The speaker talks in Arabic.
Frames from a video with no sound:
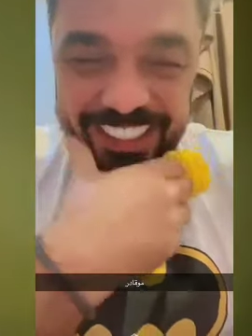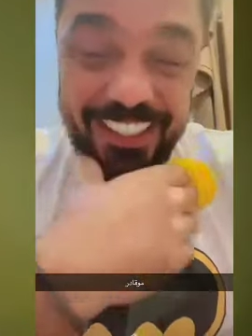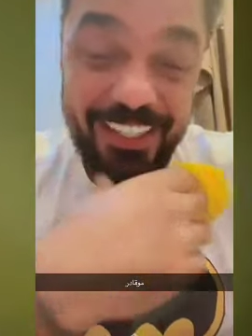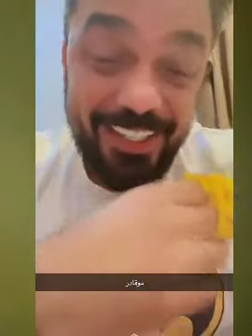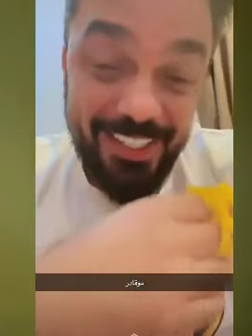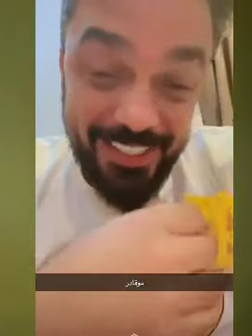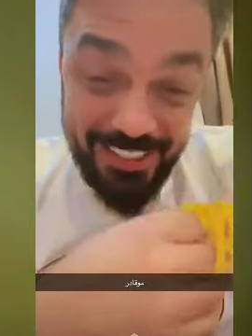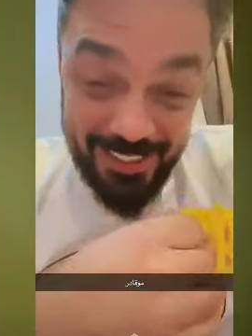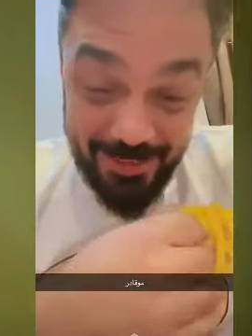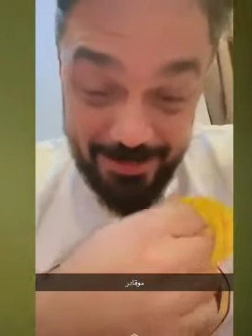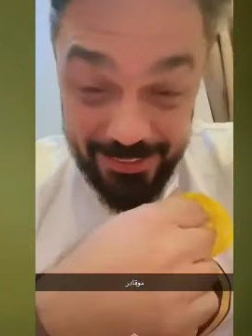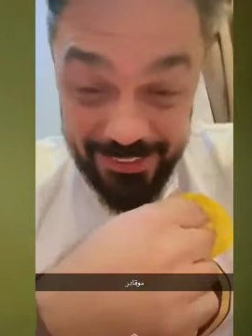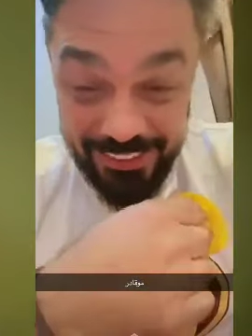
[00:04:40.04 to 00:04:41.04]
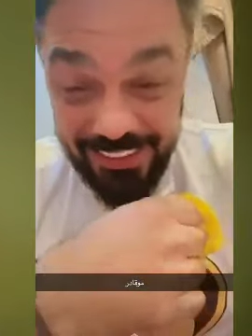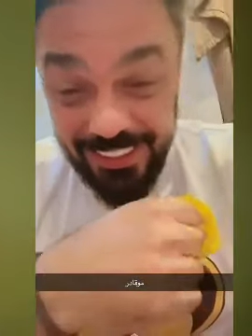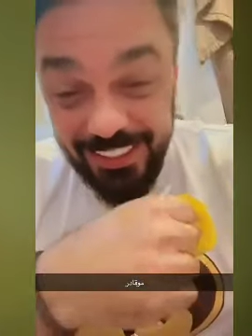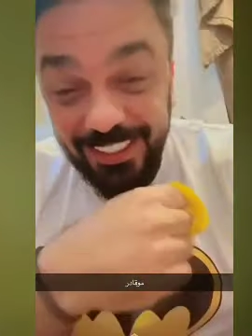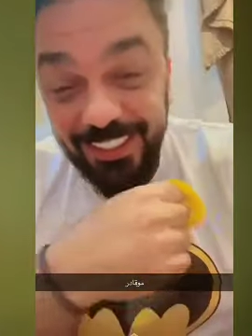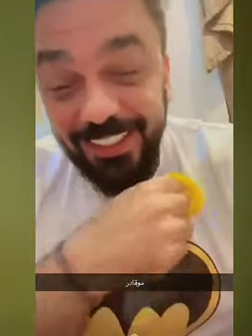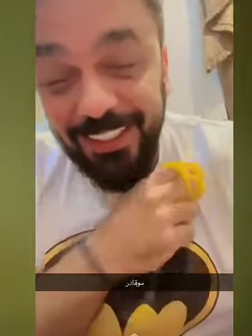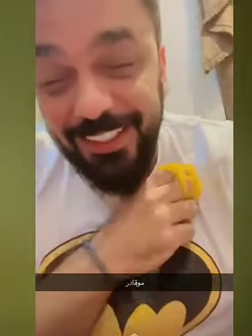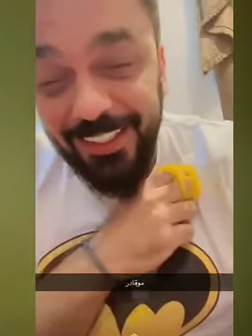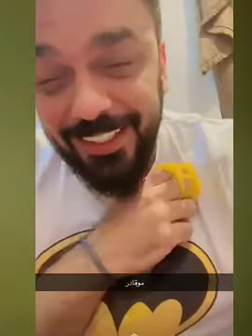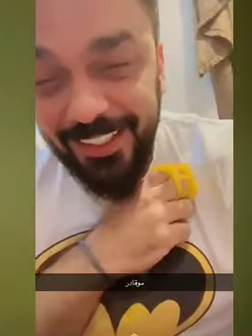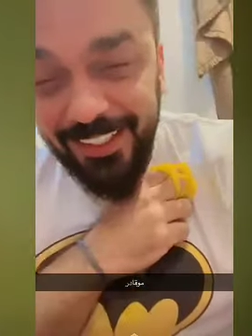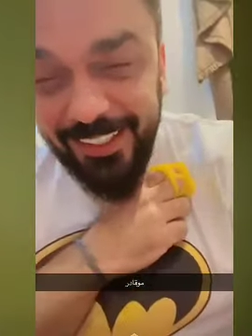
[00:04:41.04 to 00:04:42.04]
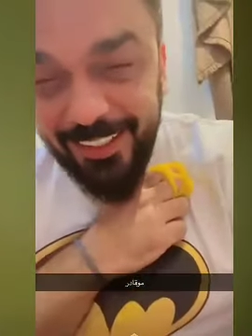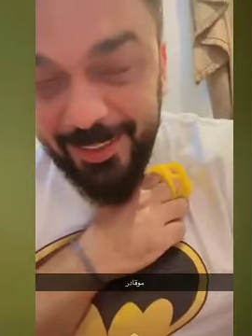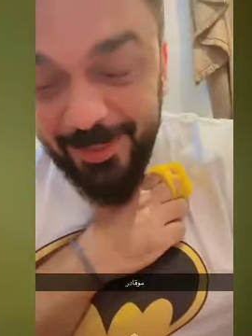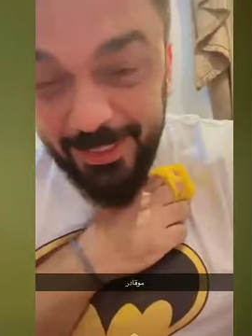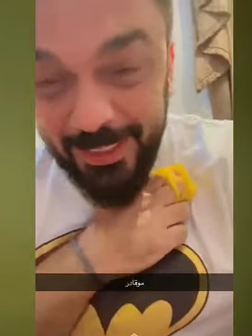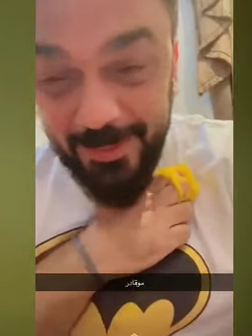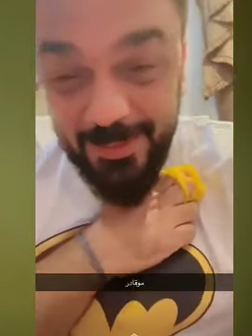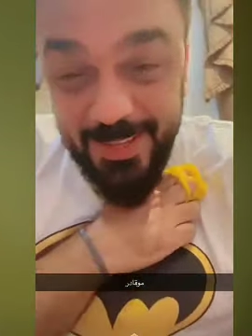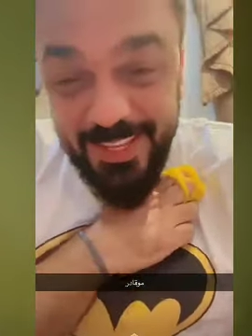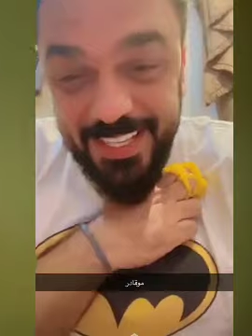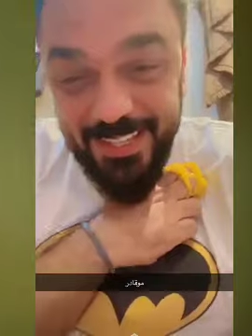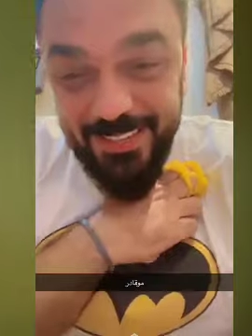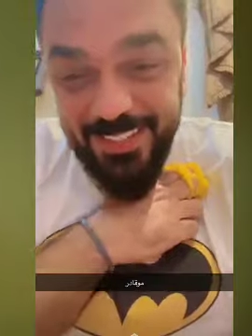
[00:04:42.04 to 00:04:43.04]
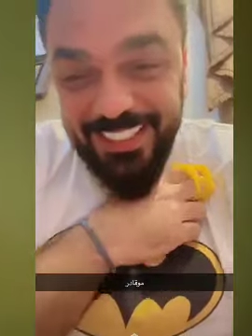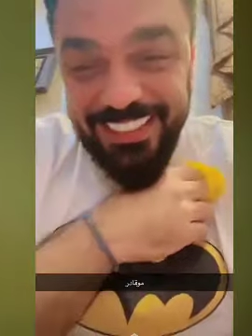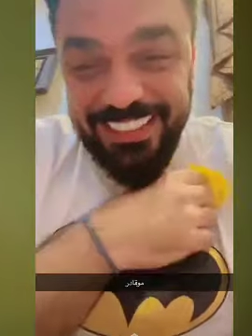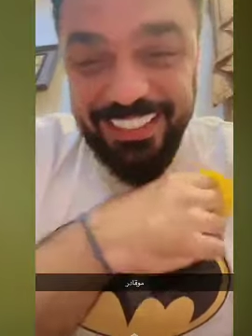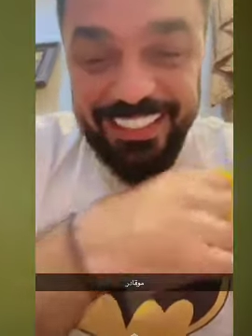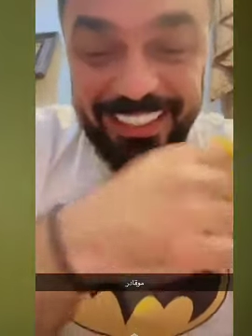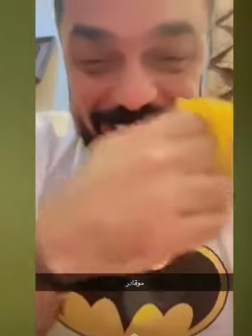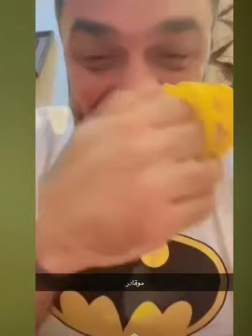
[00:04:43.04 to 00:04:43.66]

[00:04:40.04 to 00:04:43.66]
اه يا قلبي اخ والله ضايق